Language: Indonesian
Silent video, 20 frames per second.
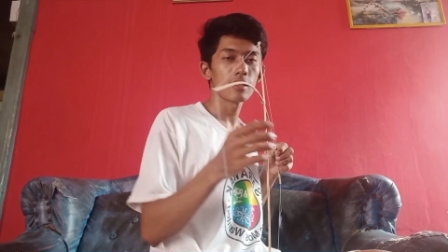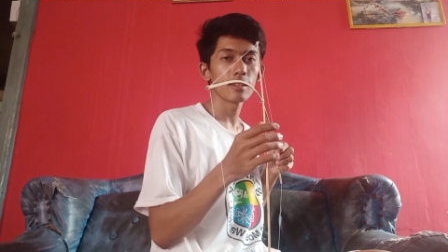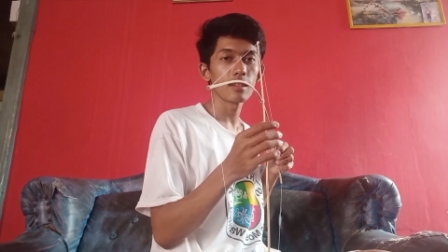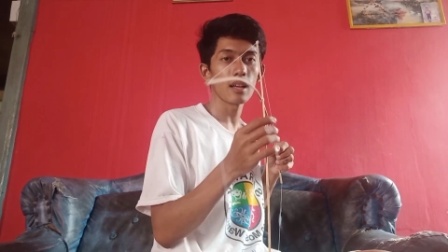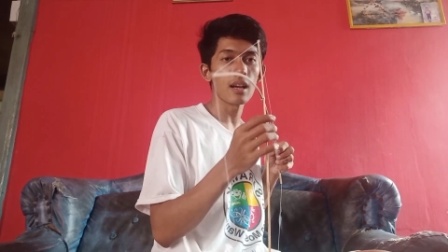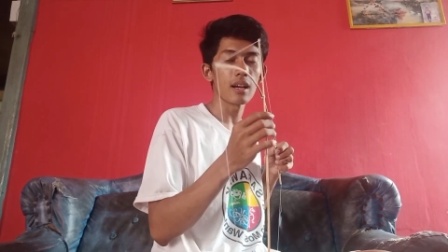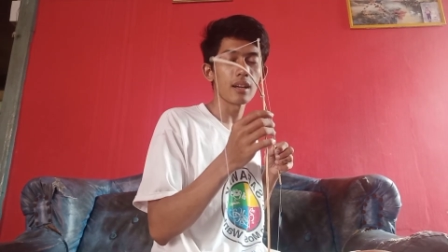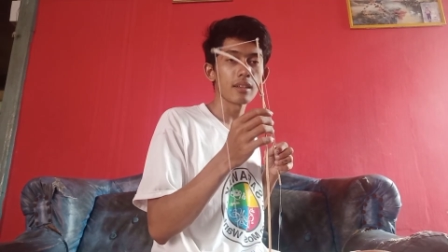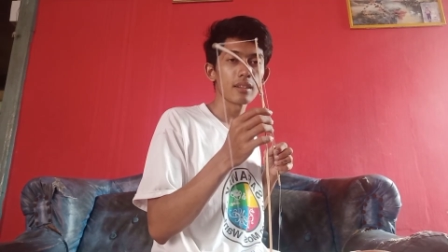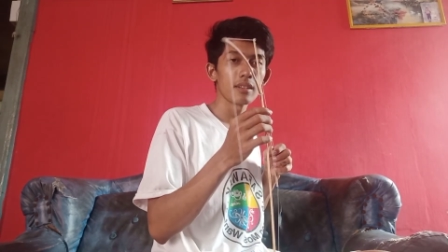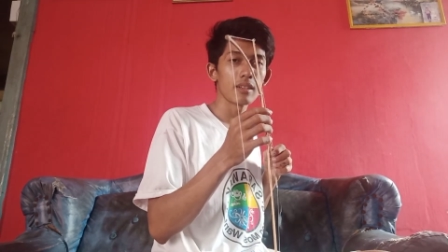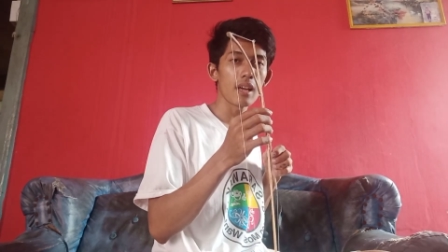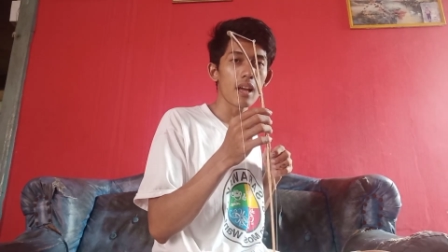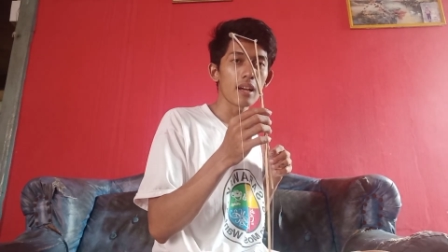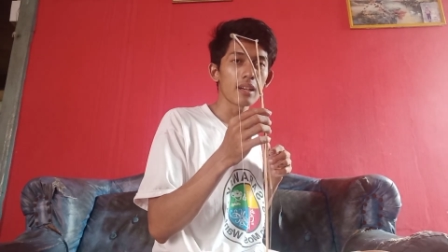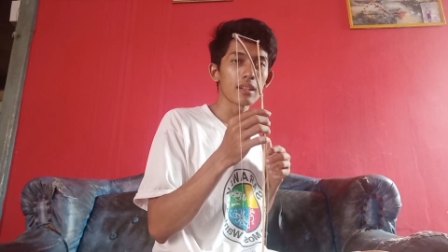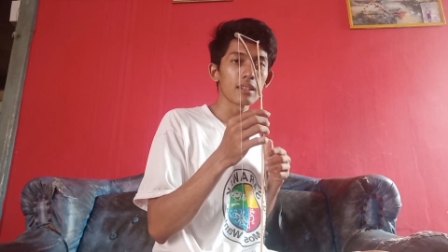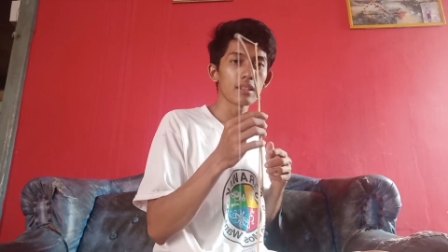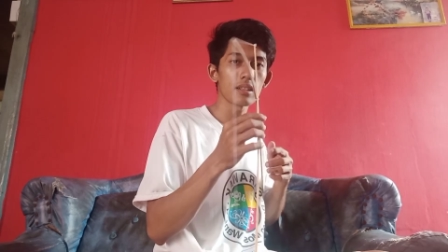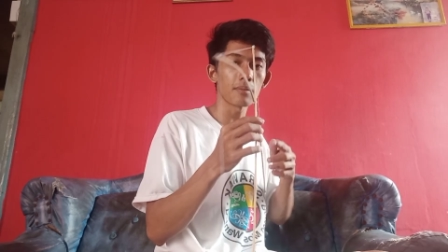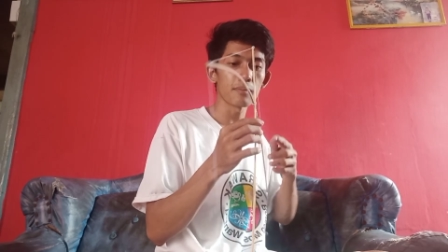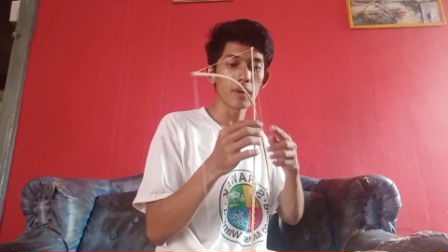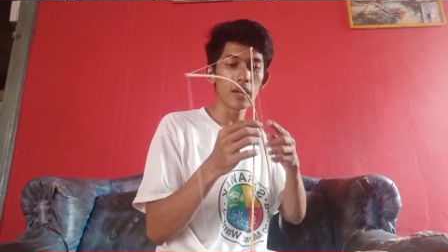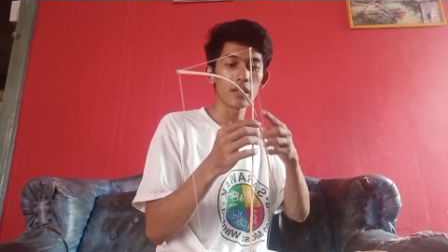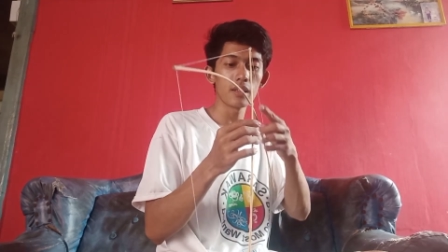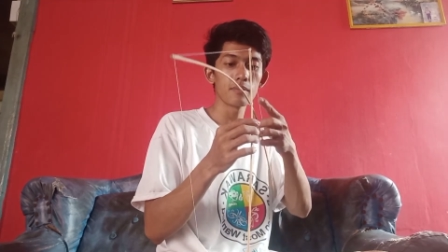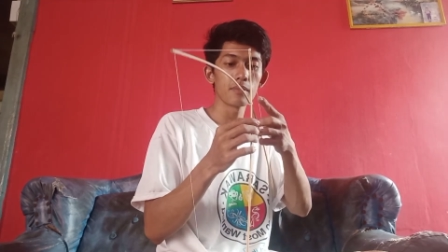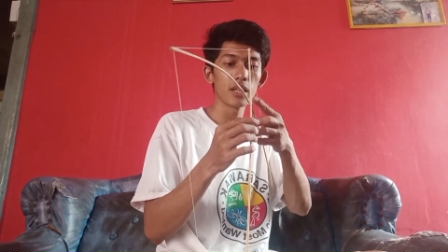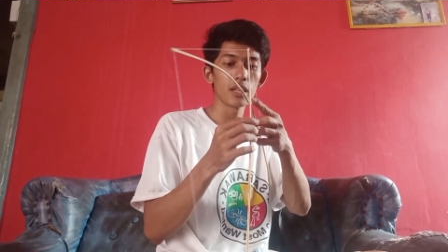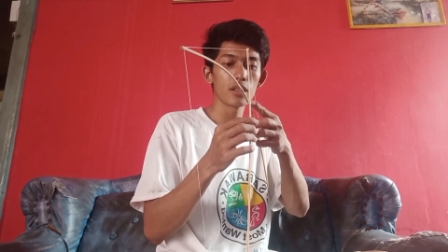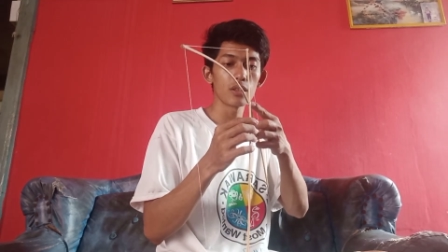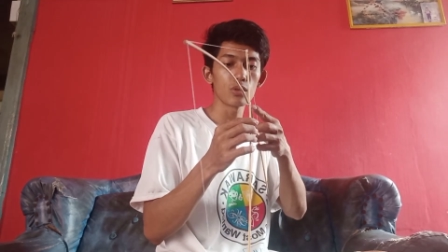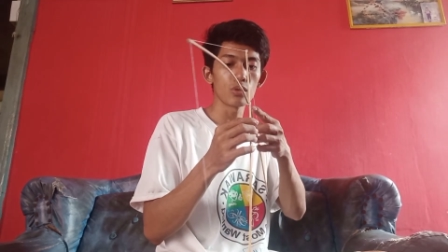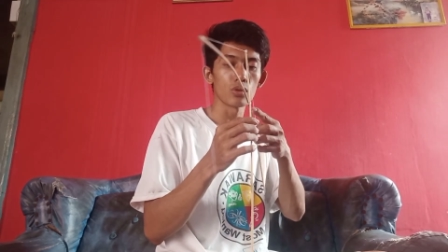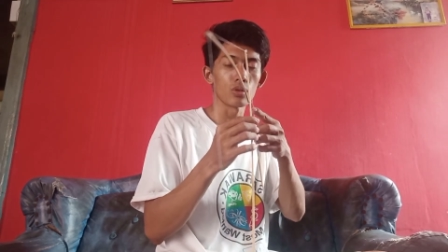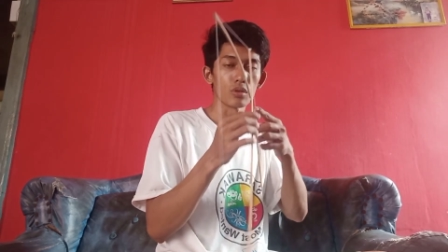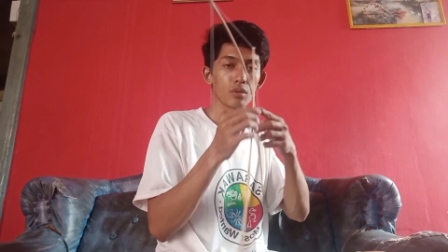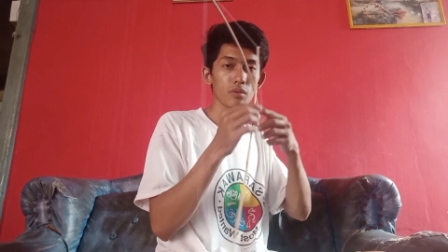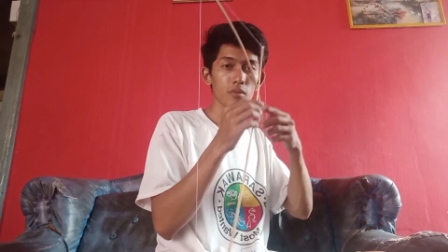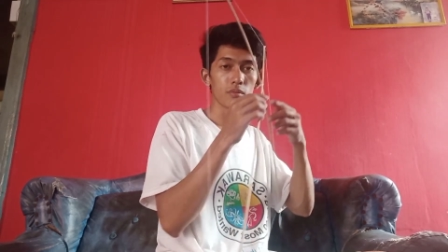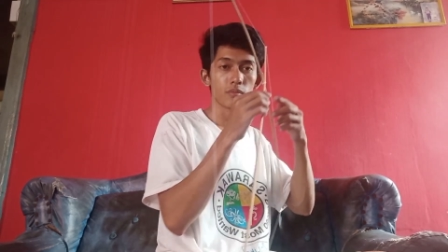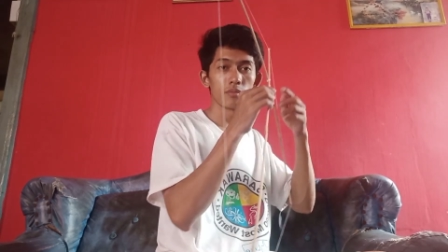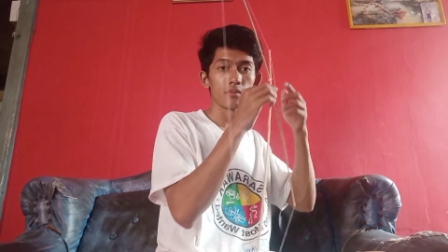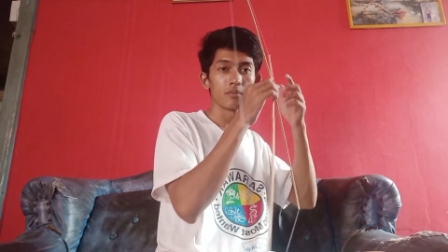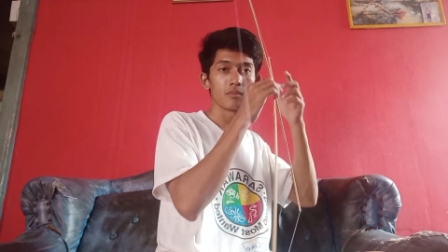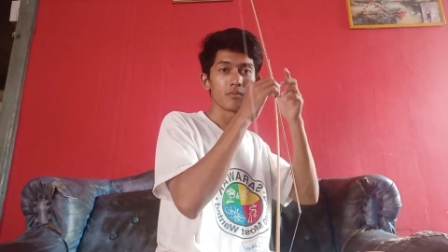nah dia akan kembali melengkung